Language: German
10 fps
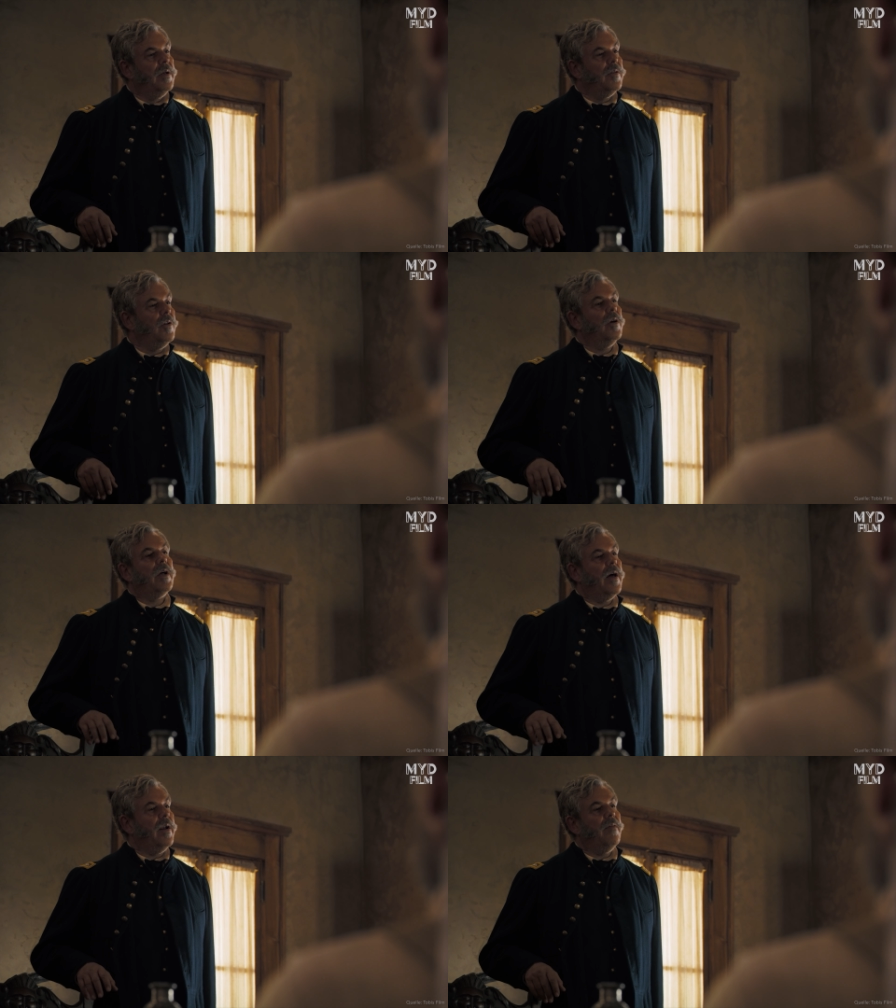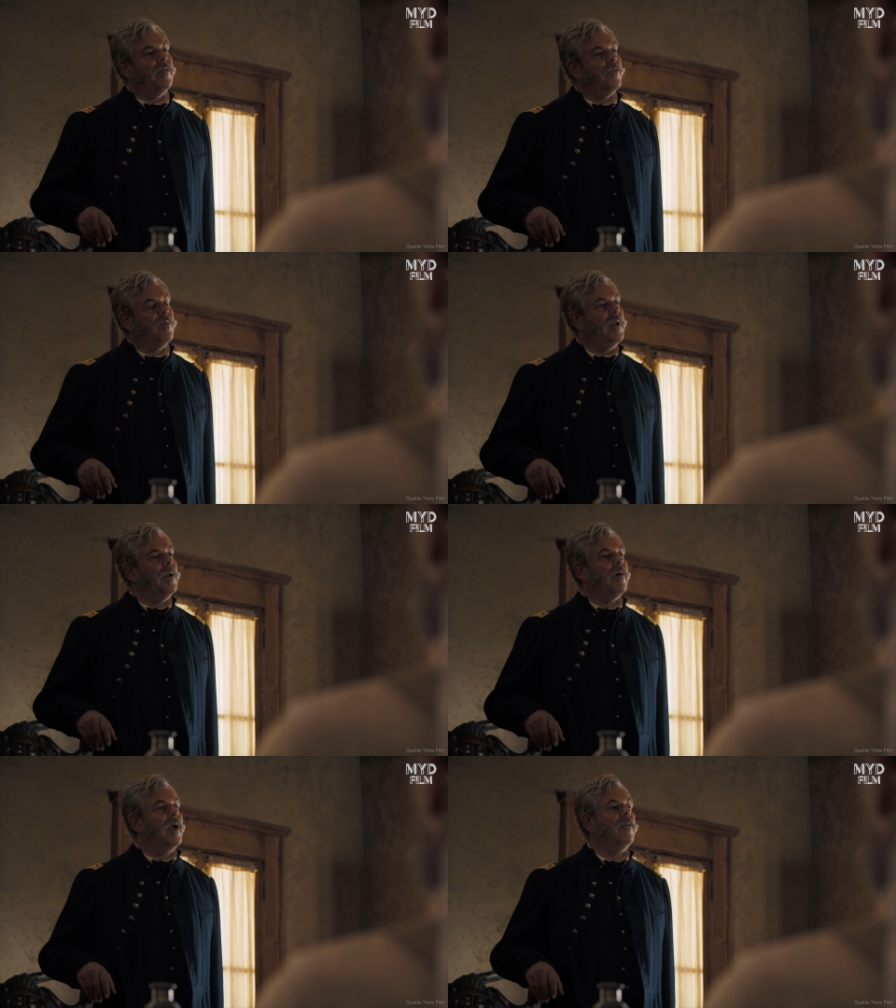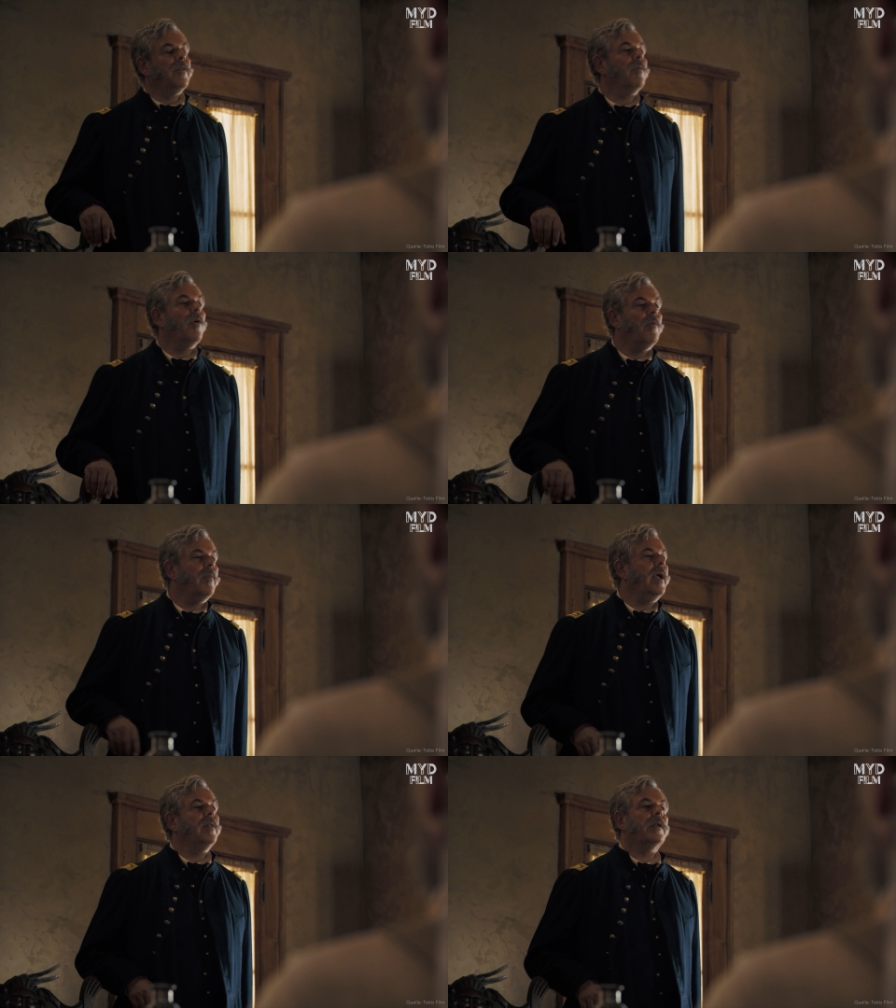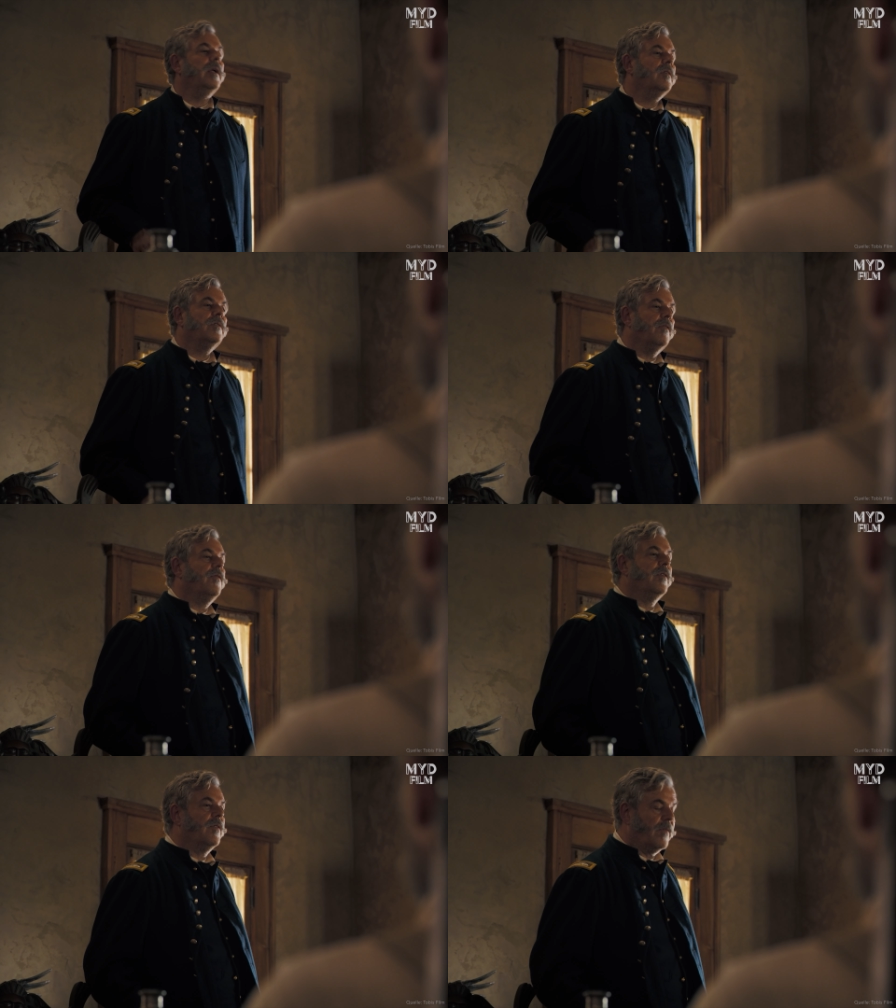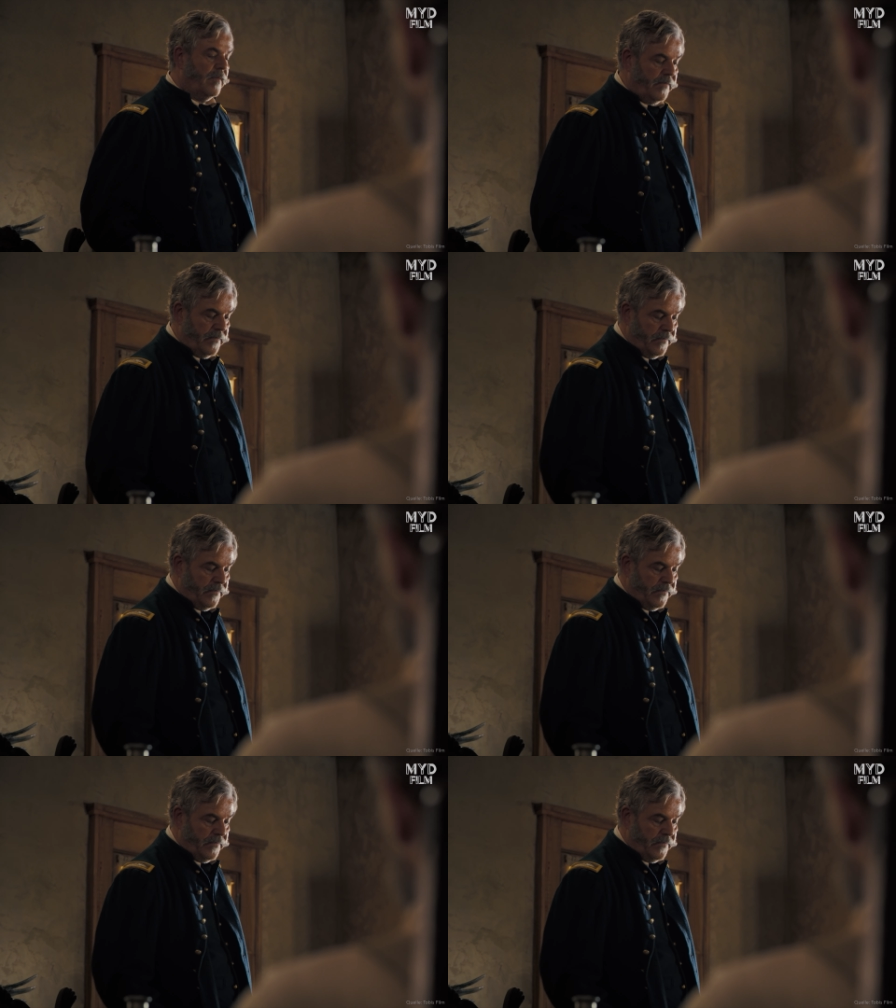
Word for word: Und wenn Sie noch so viele Gräber vor Augen hätten, würde das keinen Unterschied machen.